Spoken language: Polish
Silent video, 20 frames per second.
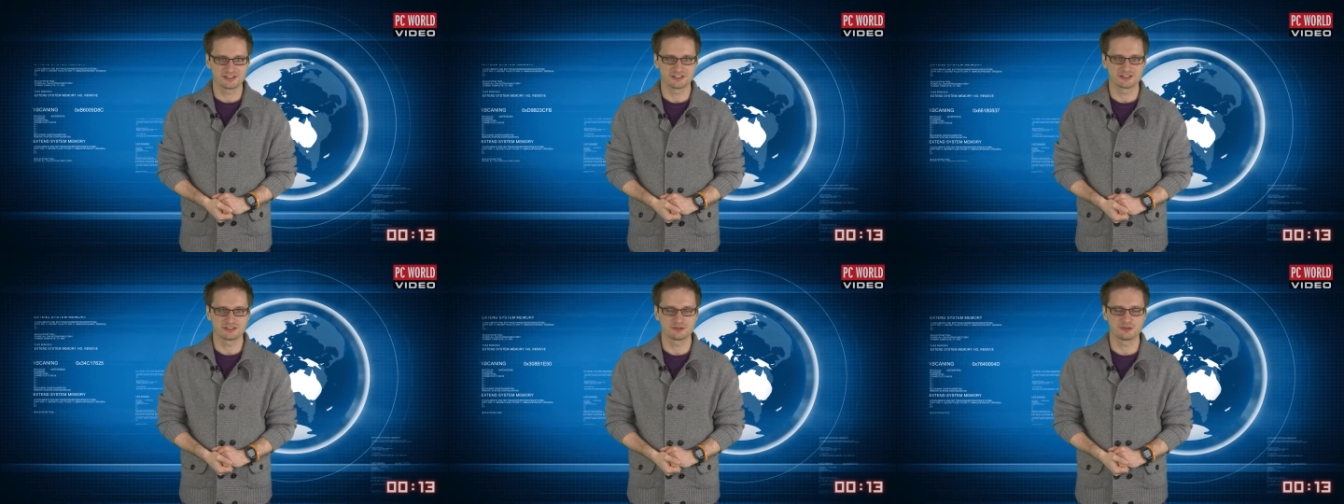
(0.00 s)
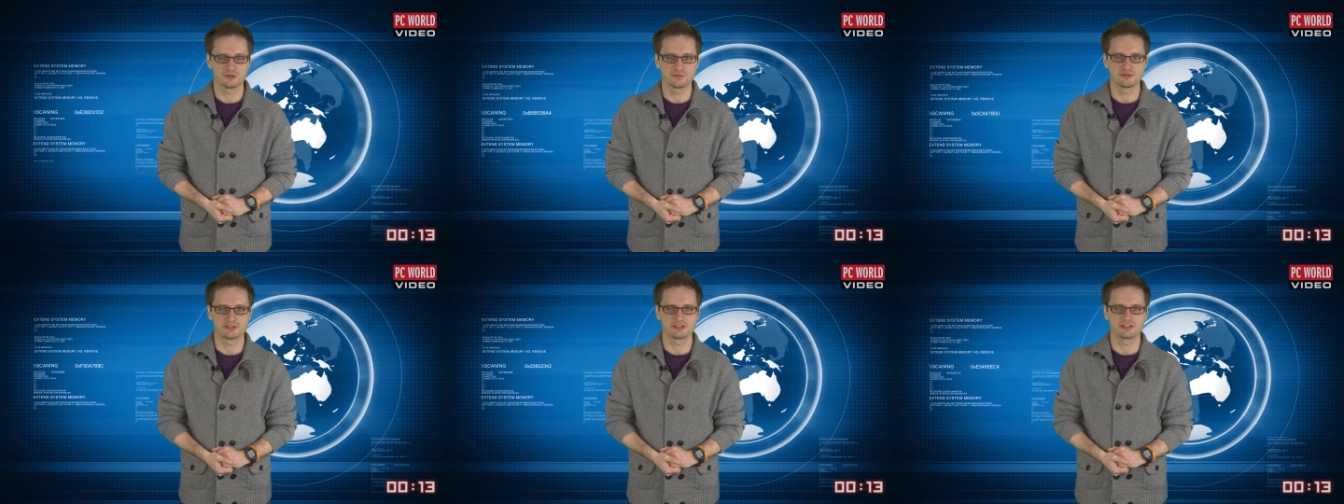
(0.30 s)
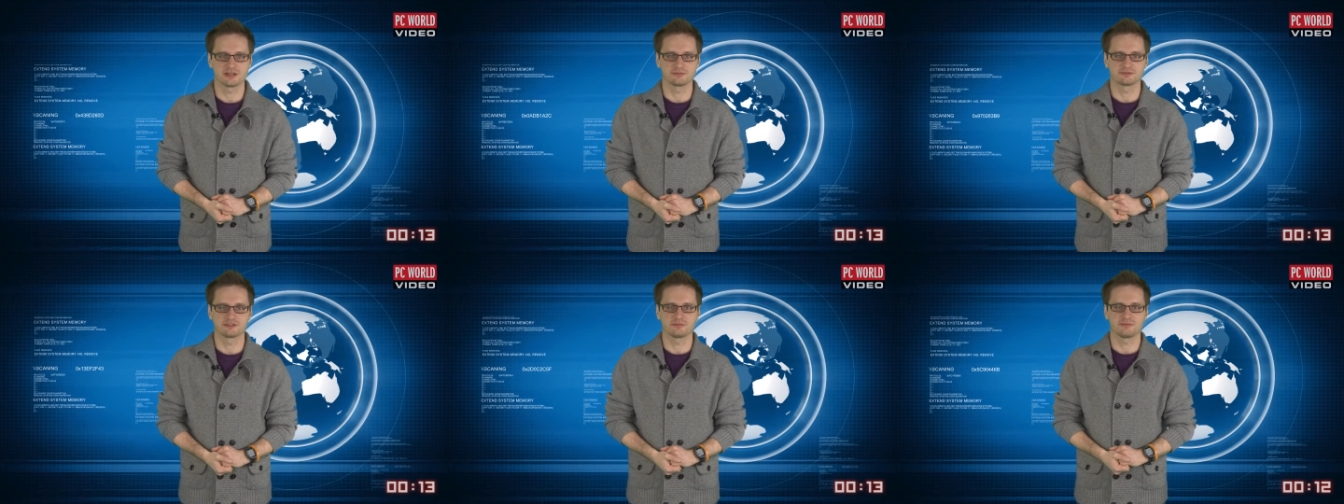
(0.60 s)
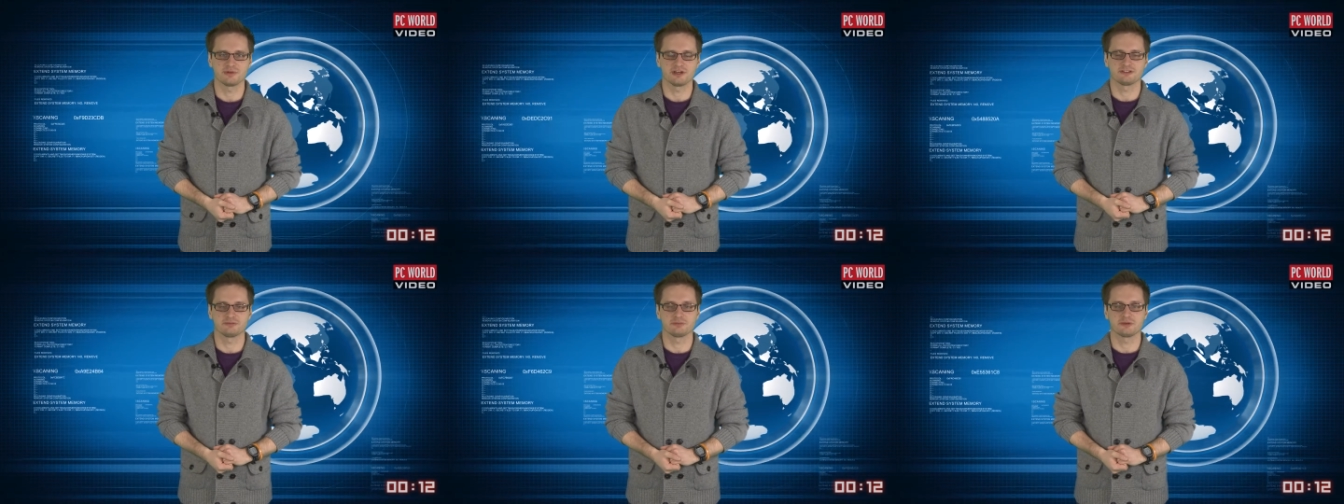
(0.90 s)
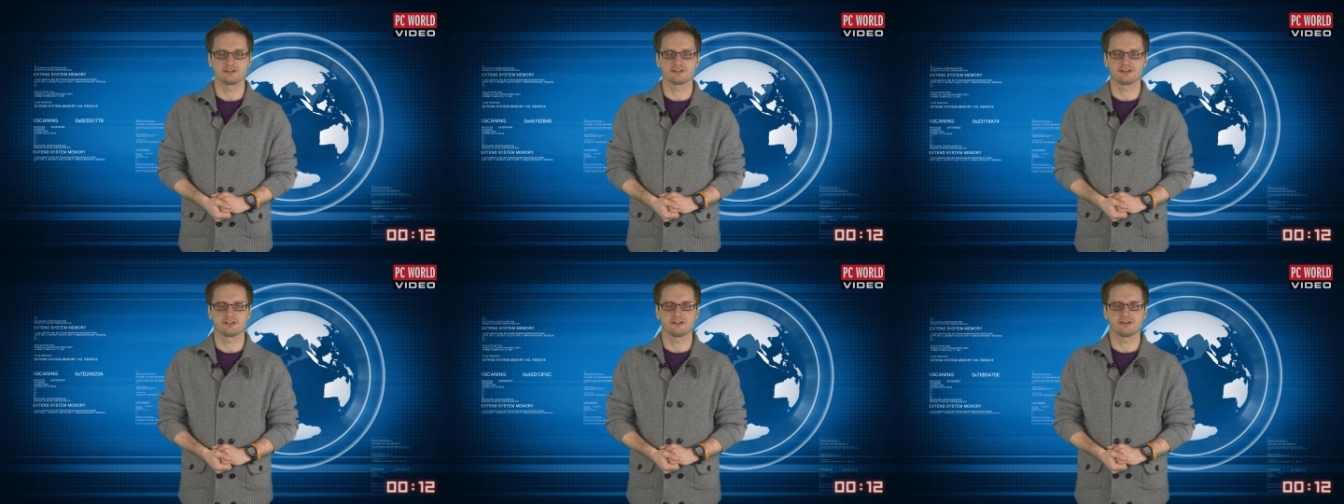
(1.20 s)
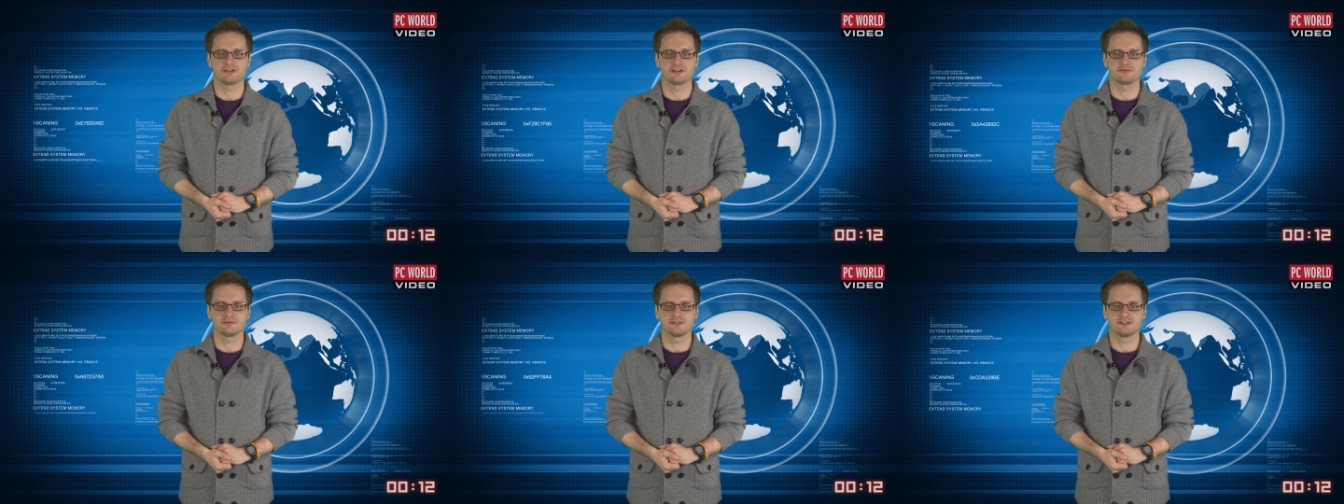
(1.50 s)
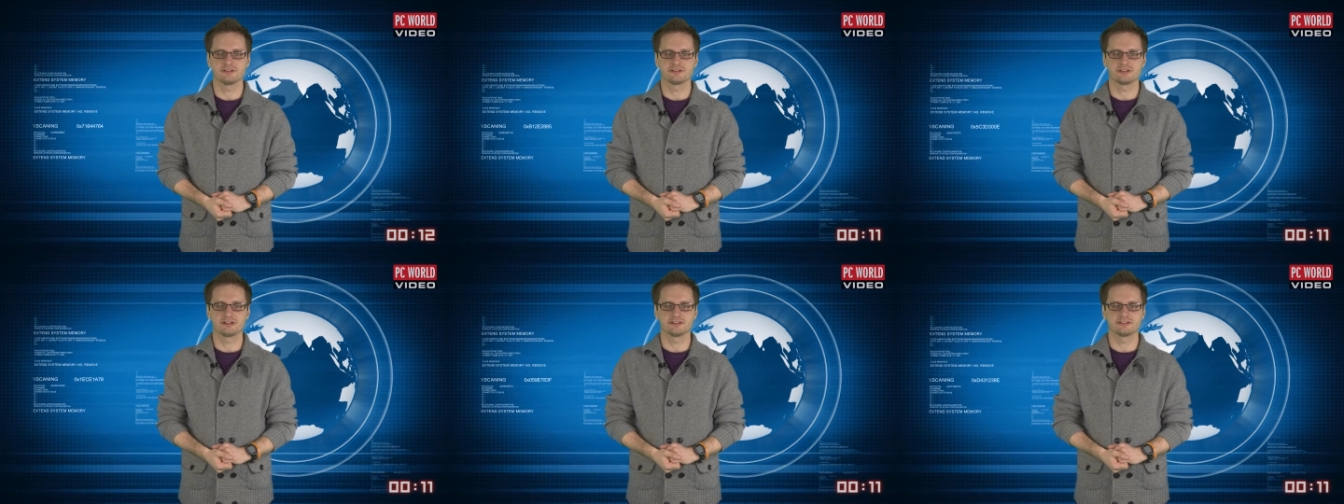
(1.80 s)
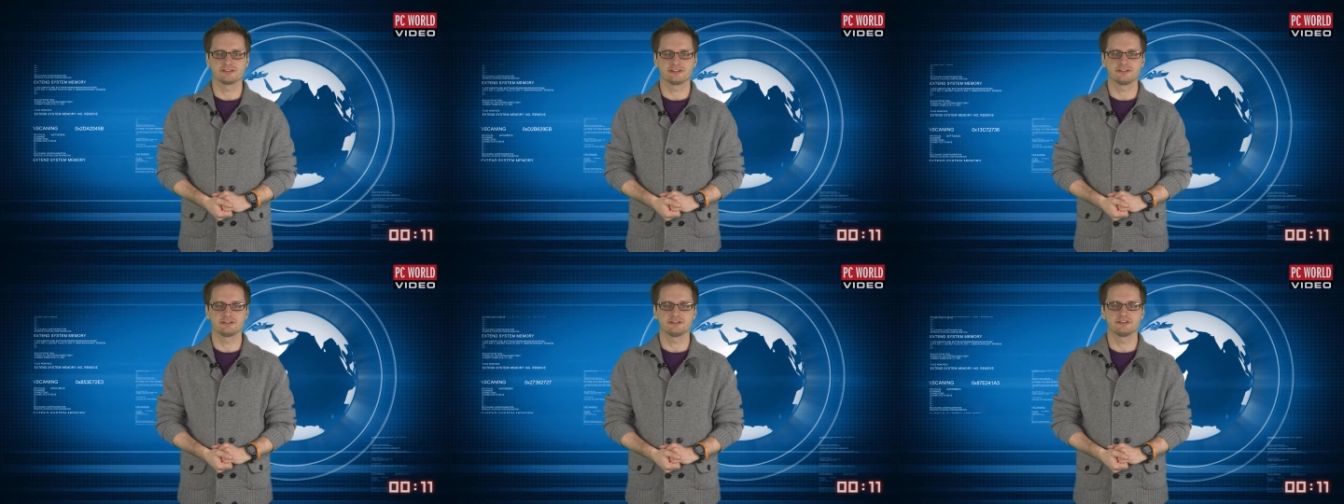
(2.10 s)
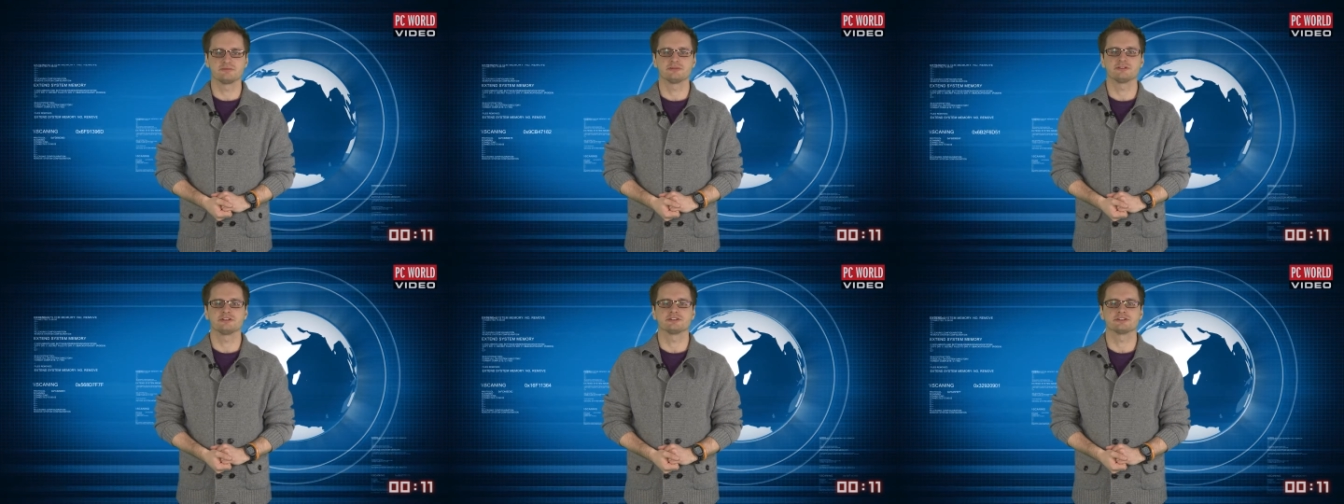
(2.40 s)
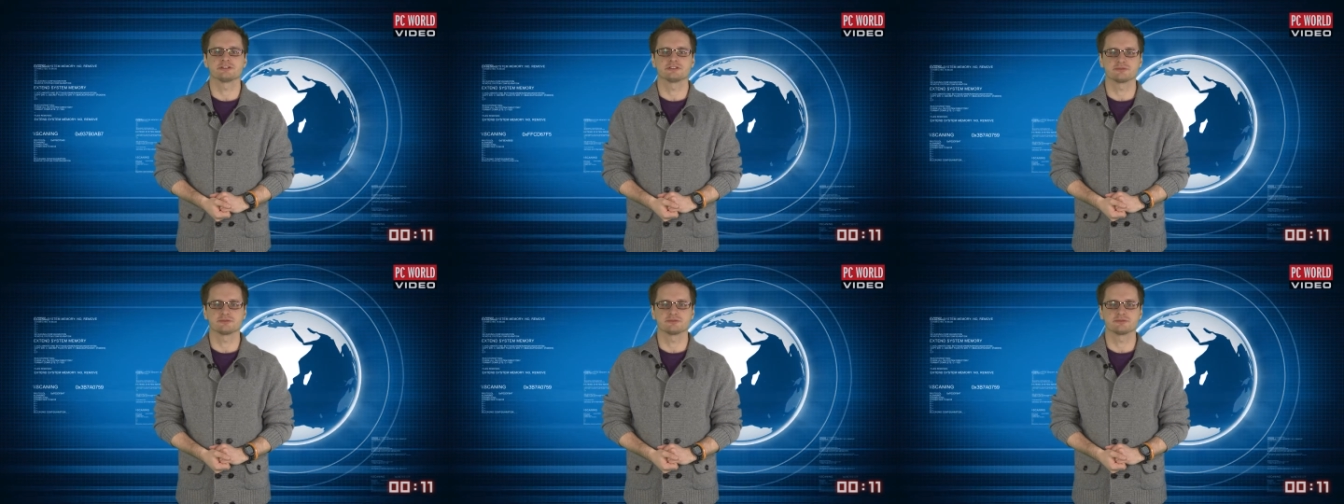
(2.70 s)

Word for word: się, czy kupić laptopa z procesorem Intel Sandy Bridge,